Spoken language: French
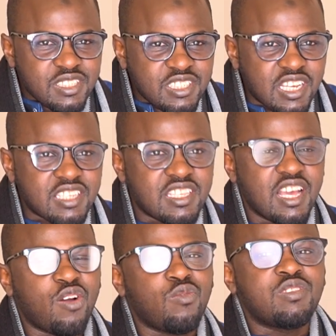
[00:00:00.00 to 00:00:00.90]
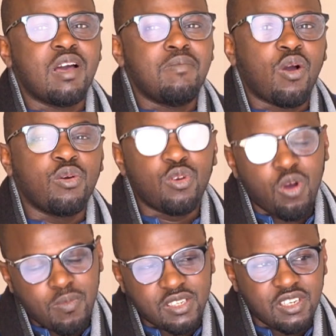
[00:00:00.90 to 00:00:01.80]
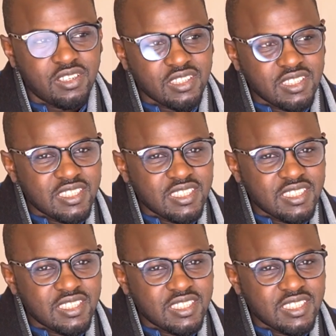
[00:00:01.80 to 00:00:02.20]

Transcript: Déjà, c'est un, parcours de combattant.